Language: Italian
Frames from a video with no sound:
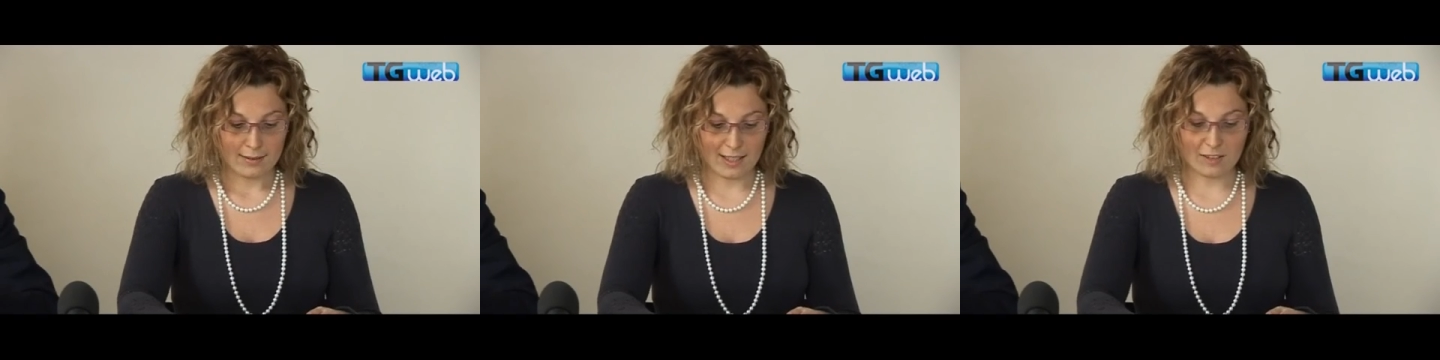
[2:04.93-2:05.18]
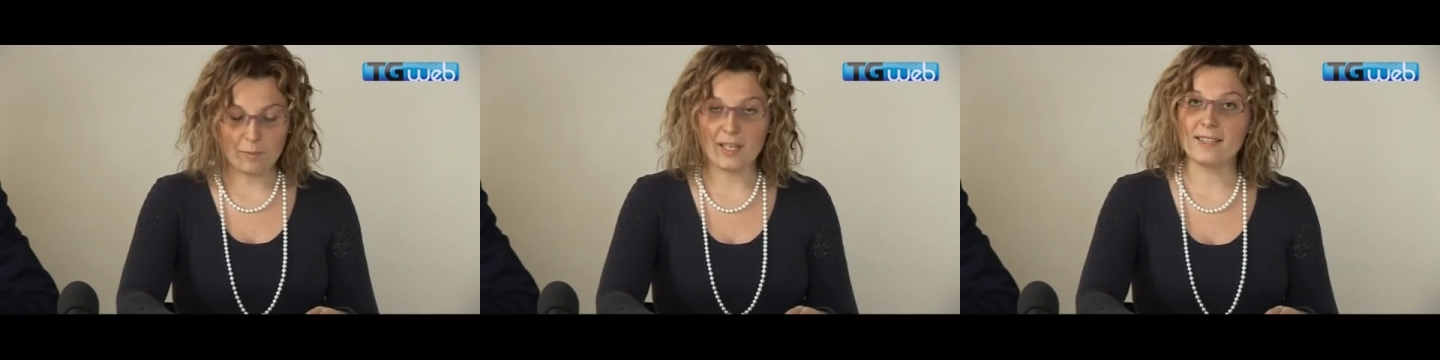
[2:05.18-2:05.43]

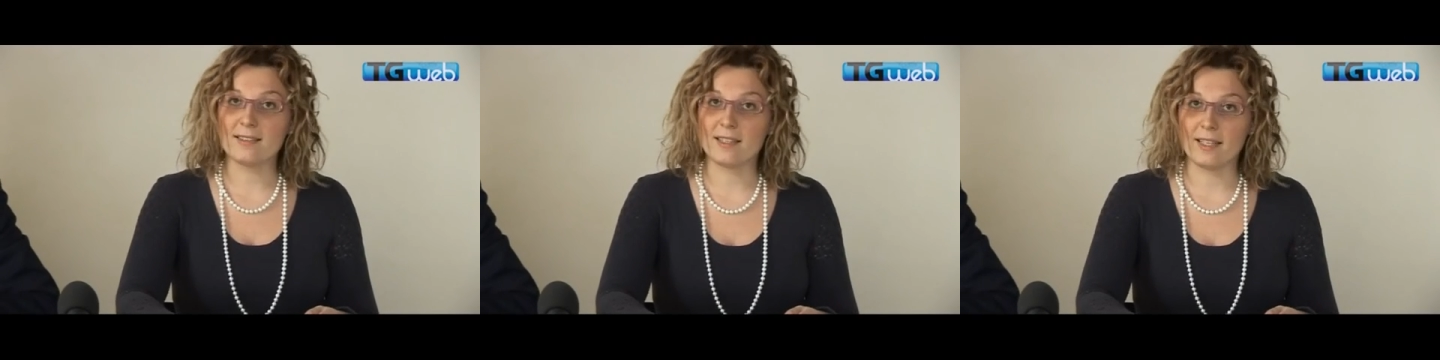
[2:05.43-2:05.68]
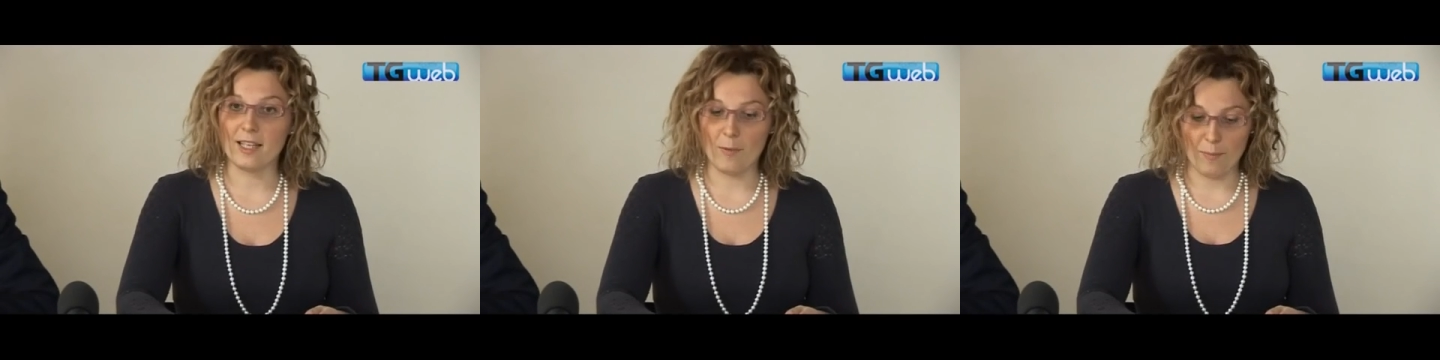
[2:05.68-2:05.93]

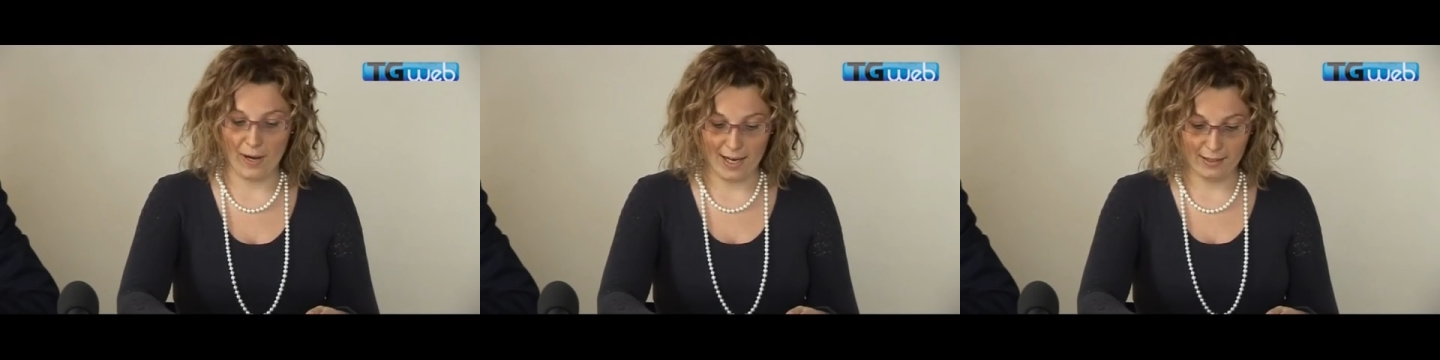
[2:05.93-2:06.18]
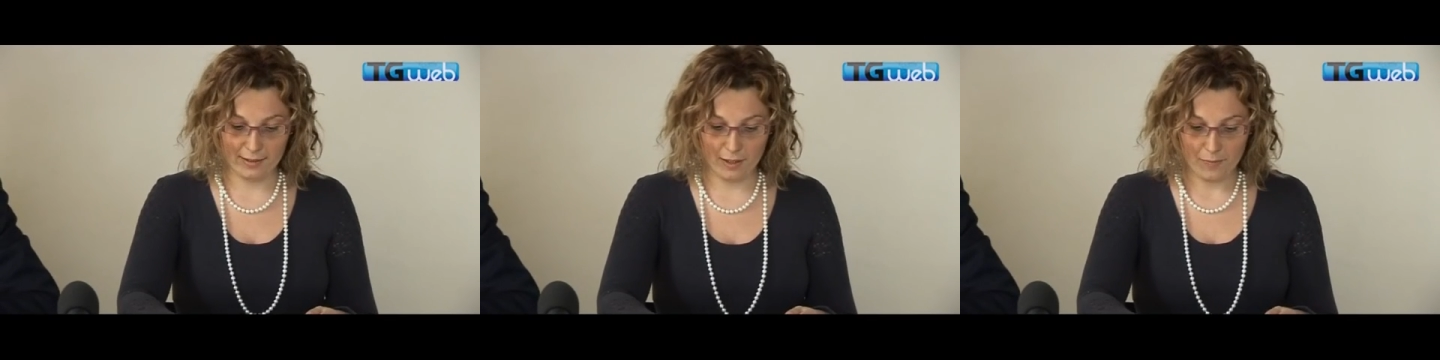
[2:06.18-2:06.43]
Trasparenza negli
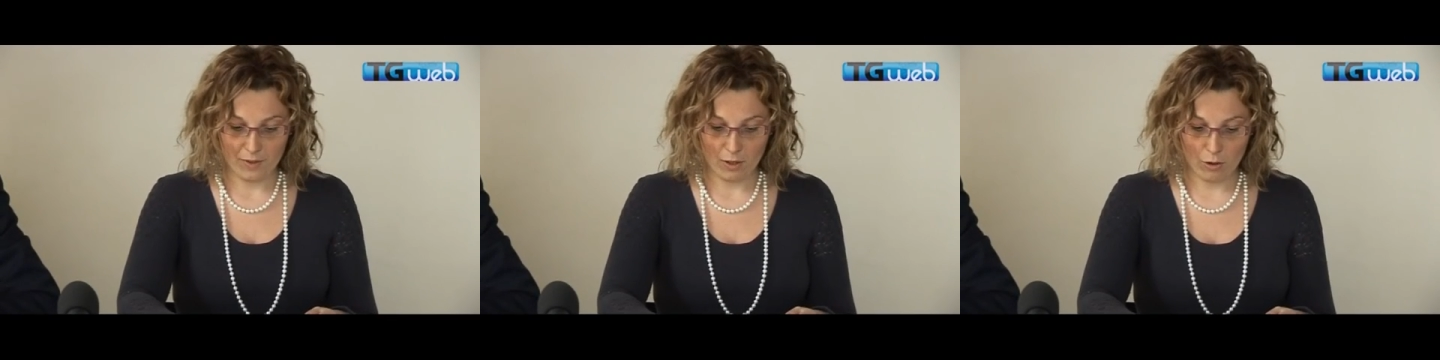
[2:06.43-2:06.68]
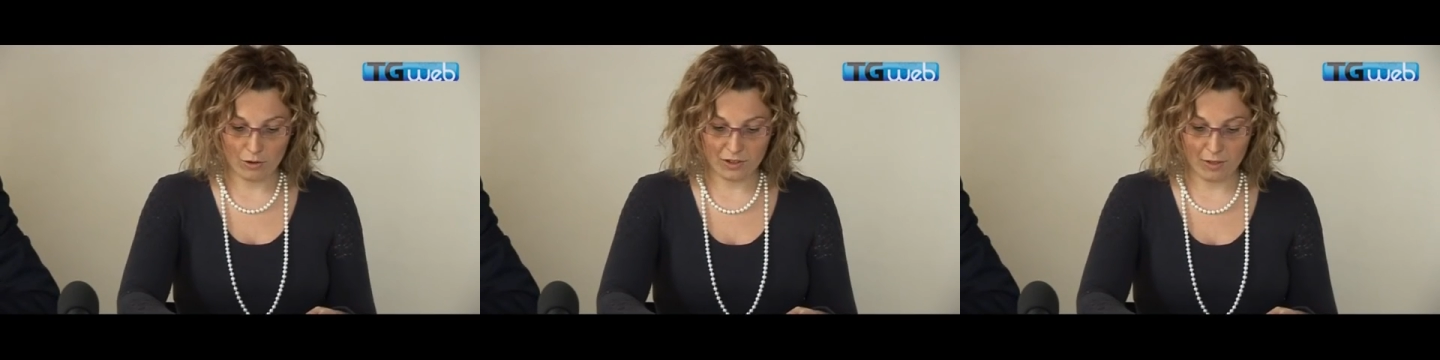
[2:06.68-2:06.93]
appalti,
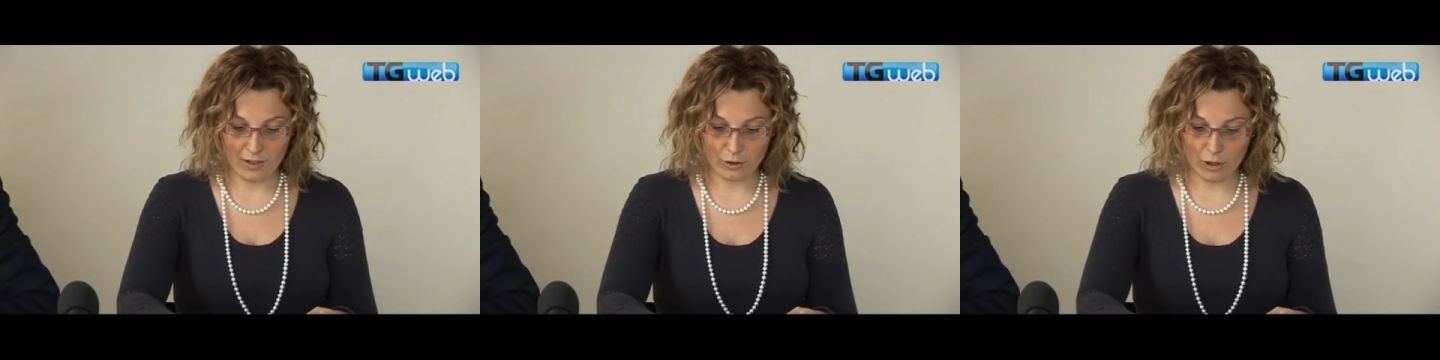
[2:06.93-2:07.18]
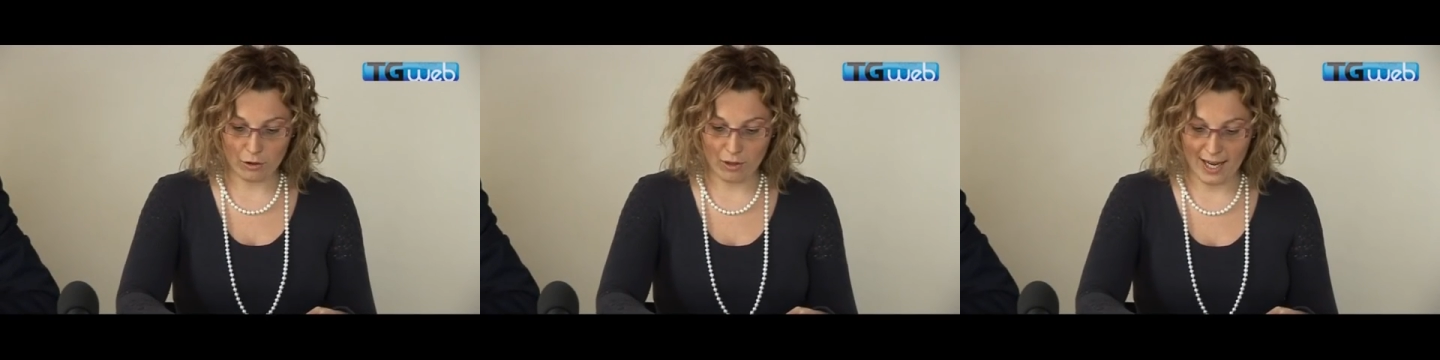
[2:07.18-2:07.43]

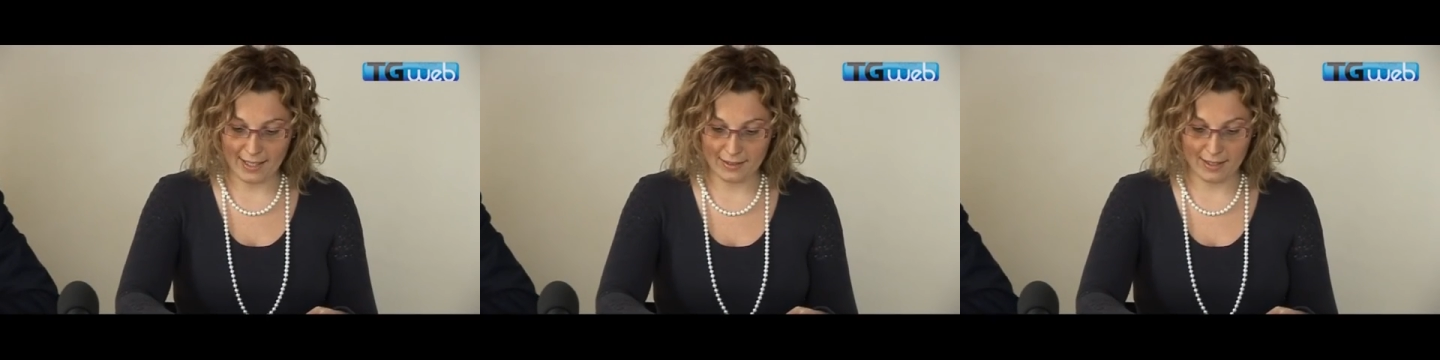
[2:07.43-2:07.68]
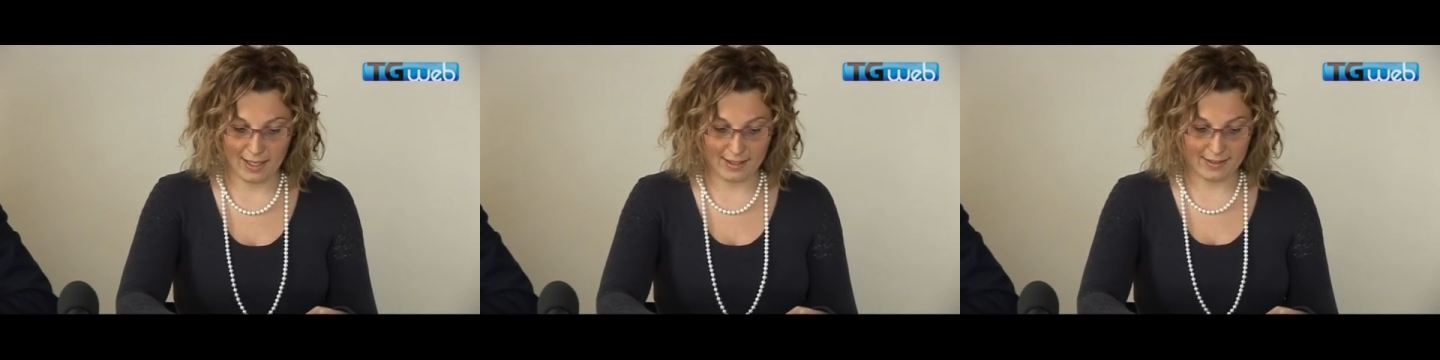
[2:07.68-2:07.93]
osservatorio
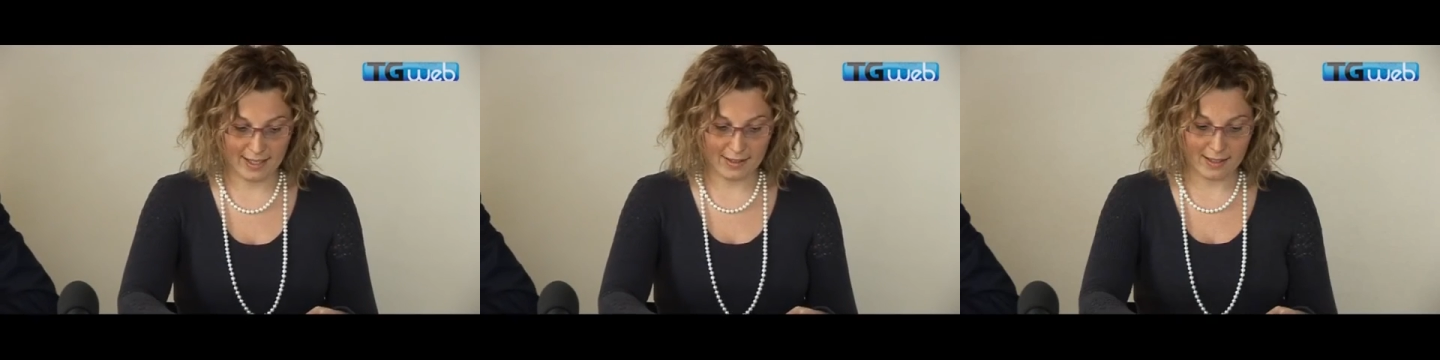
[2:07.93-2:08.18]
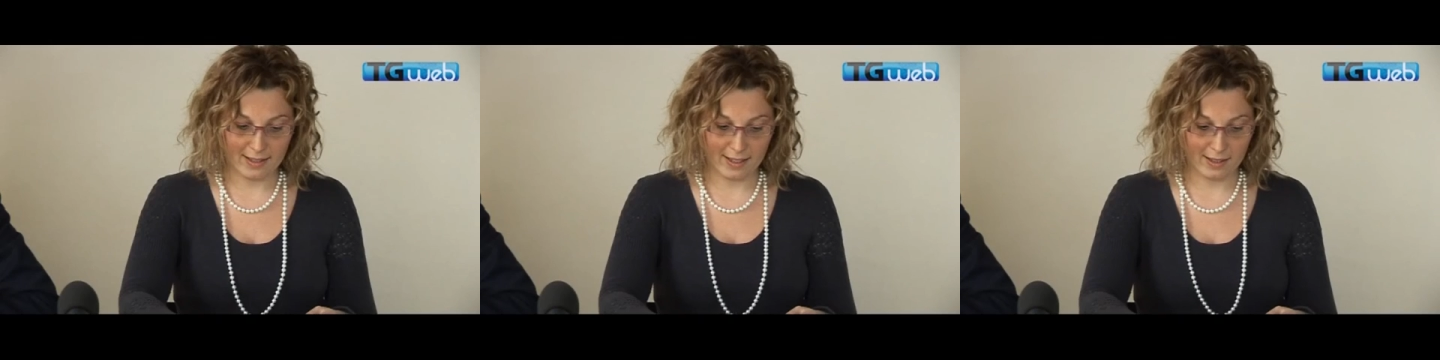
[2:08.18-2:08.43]
online delle
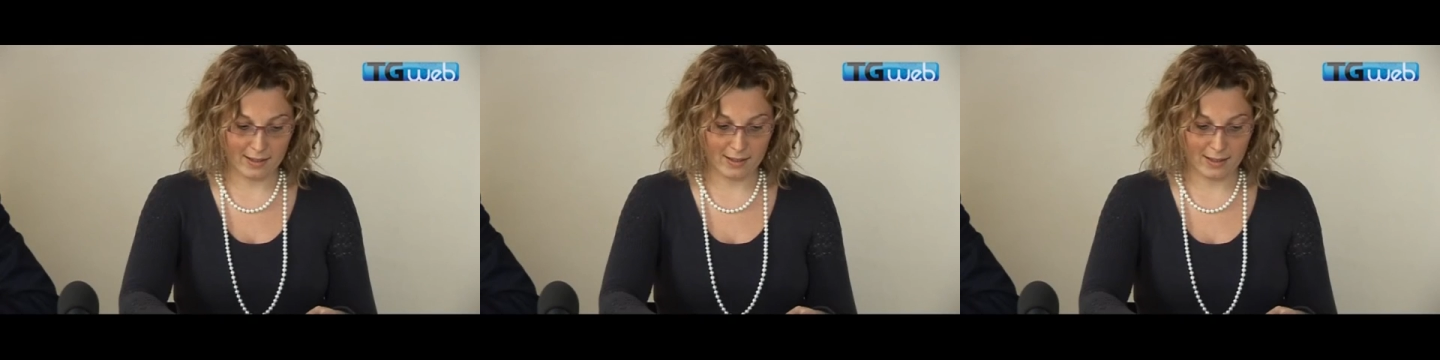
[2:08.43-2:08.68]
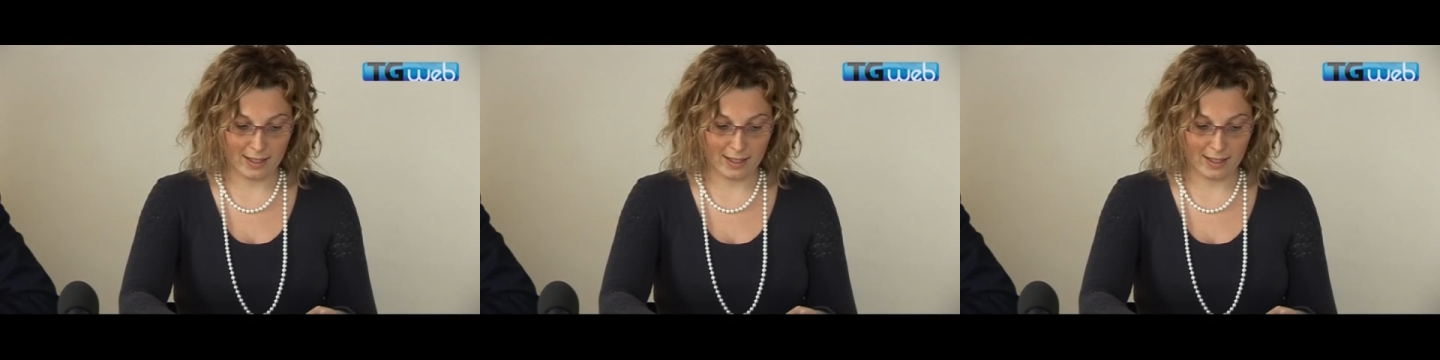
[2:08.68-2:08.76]
aziende dei